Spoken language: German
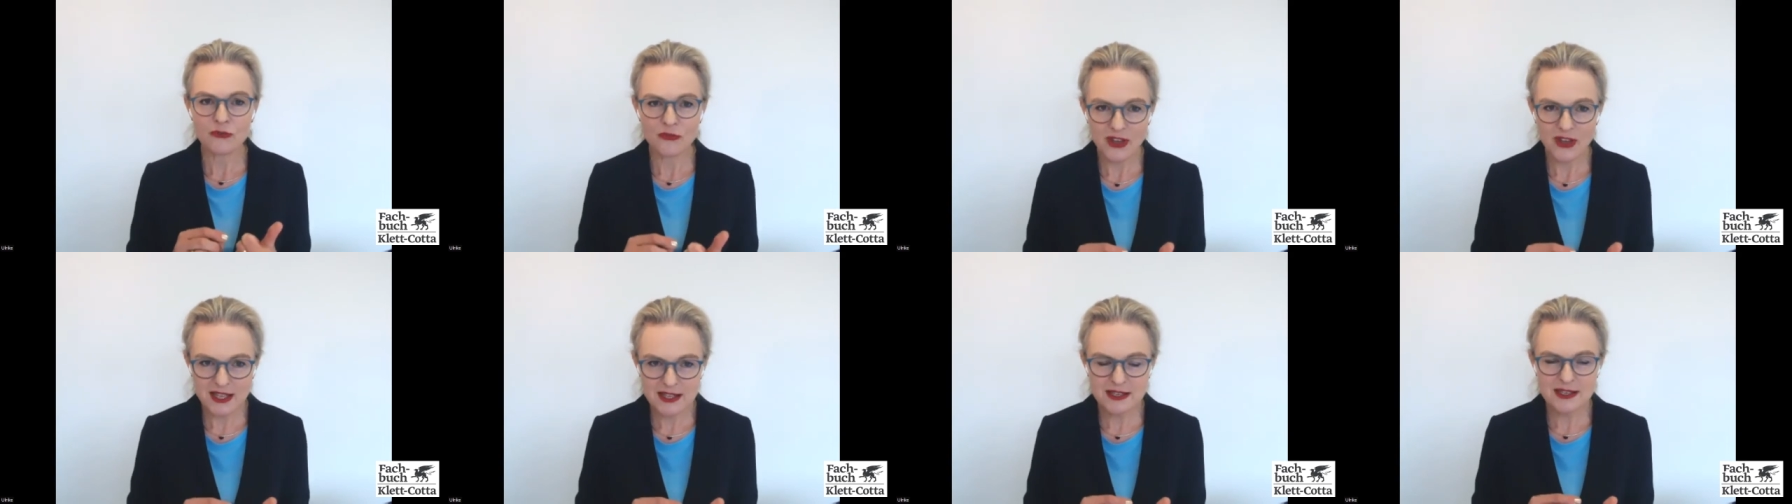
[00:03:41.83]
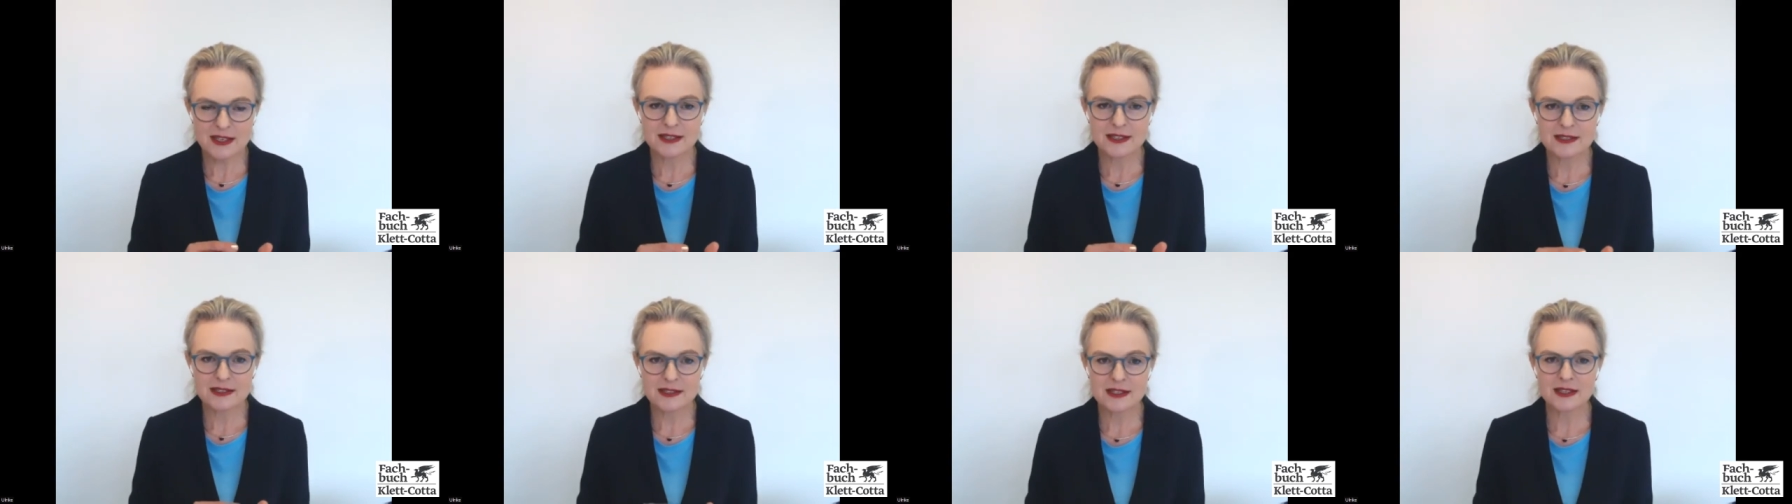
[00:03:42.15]
wenn
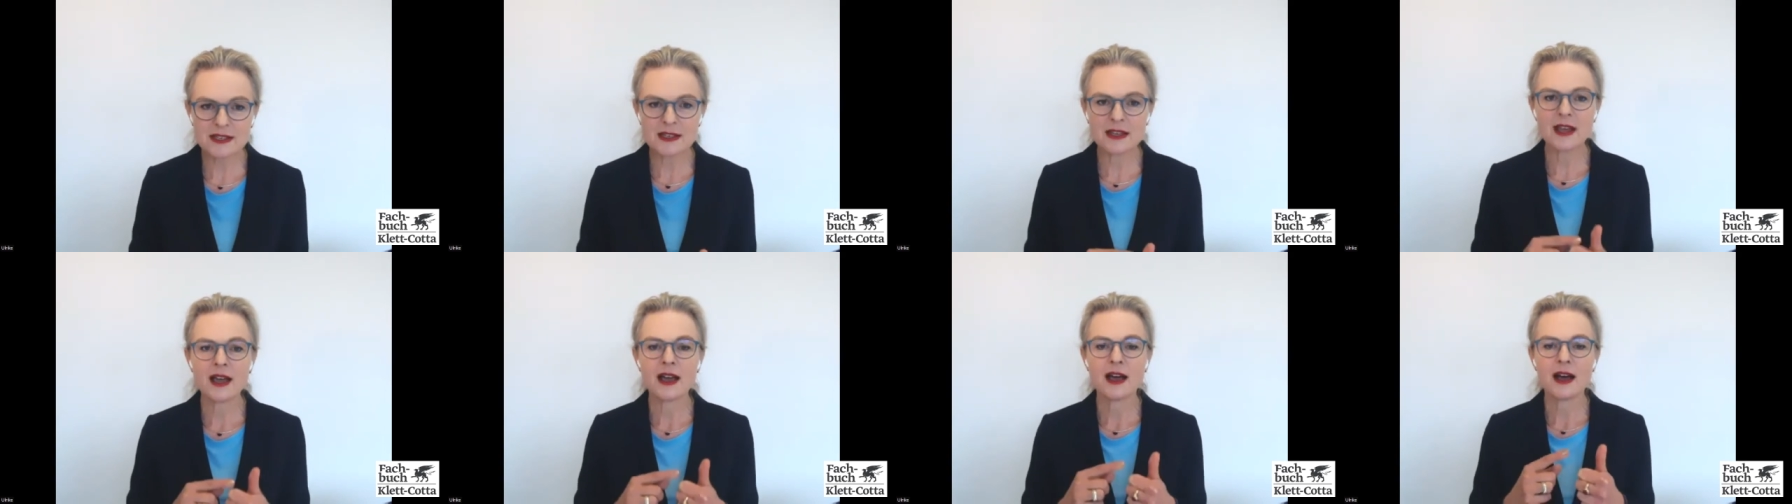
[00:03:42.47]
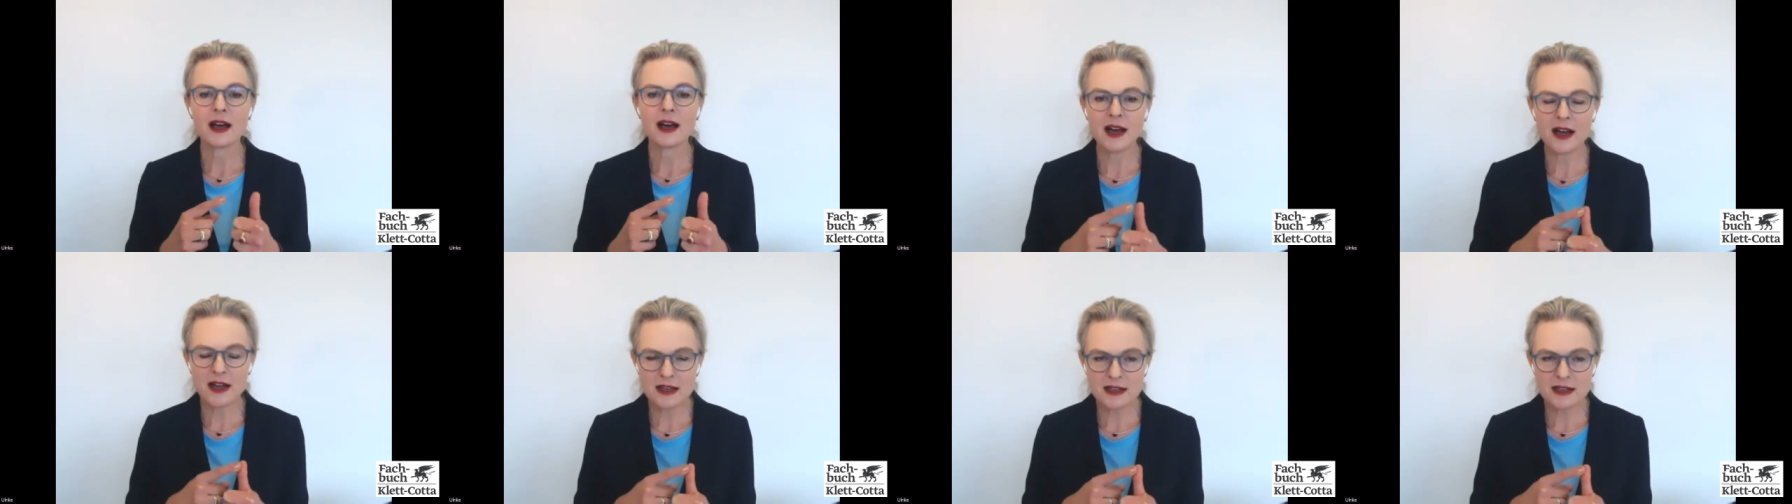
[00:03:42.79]
ich sie
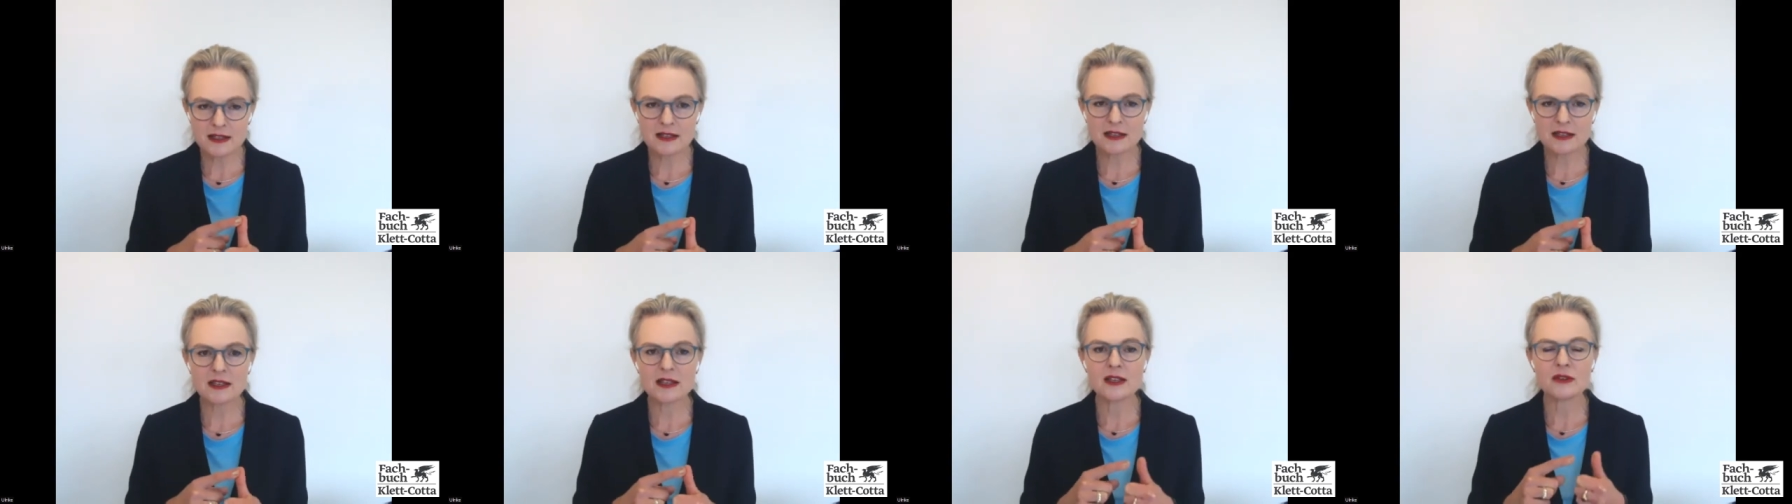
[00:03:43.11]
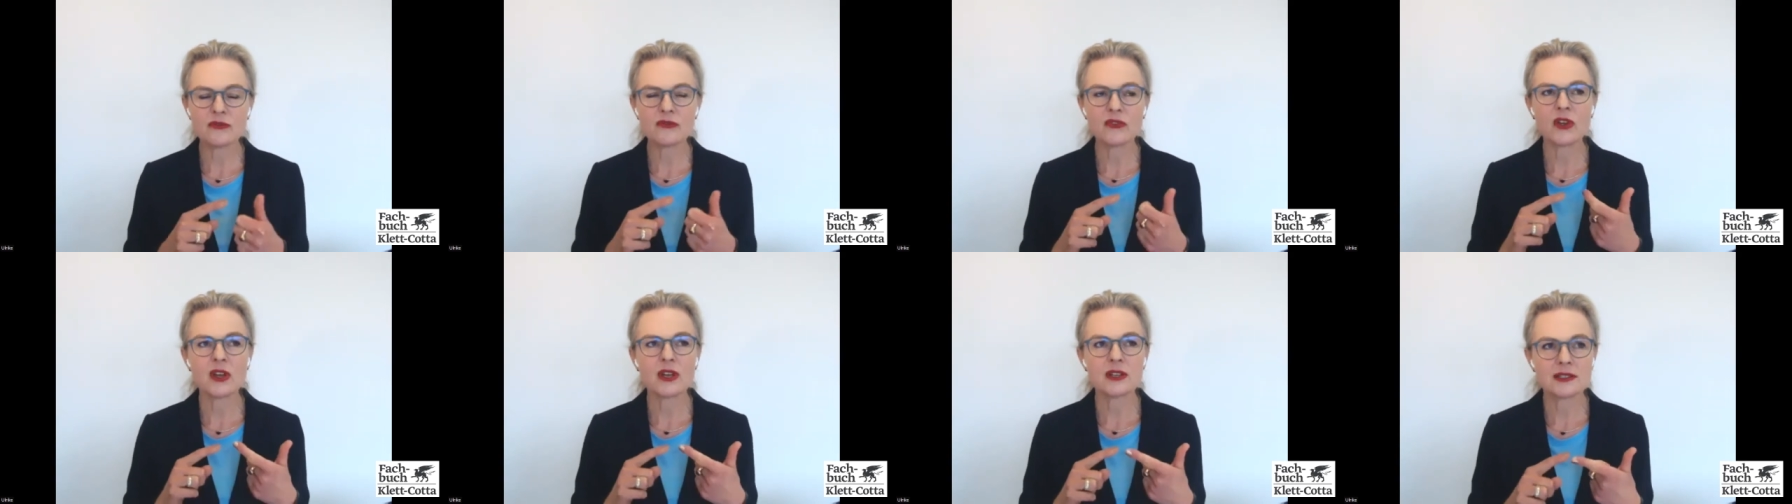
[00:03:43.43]

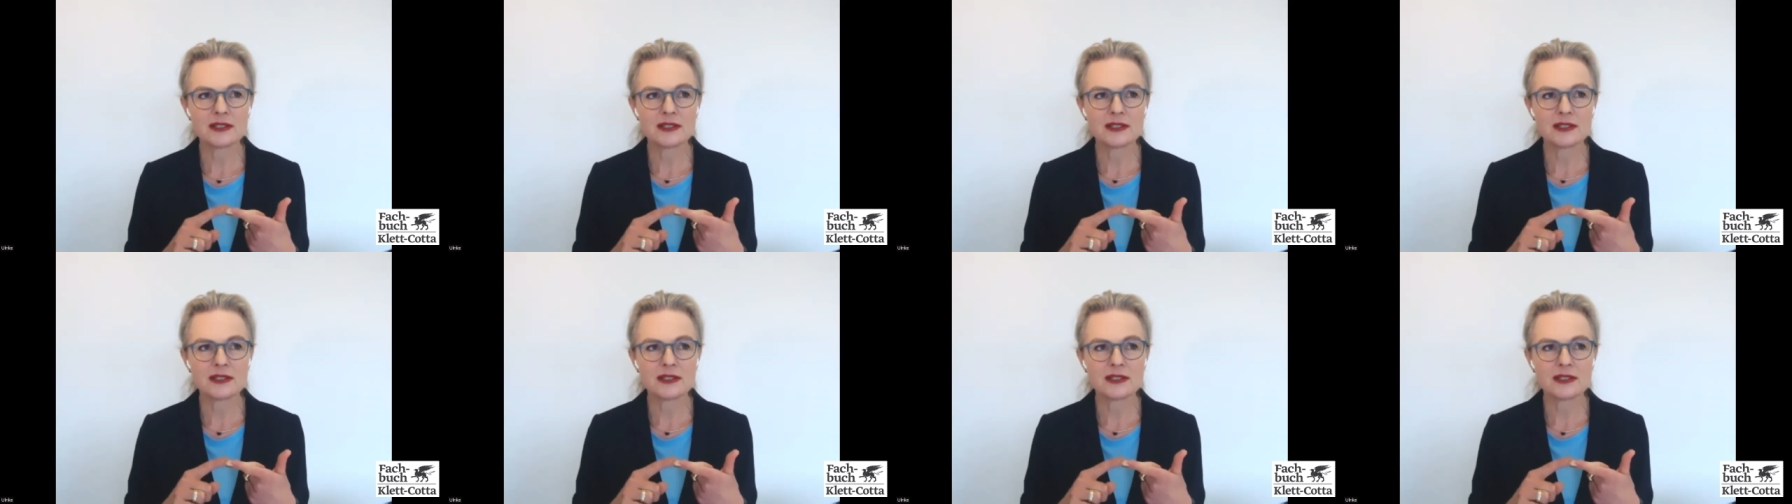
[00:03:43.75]
aktiv,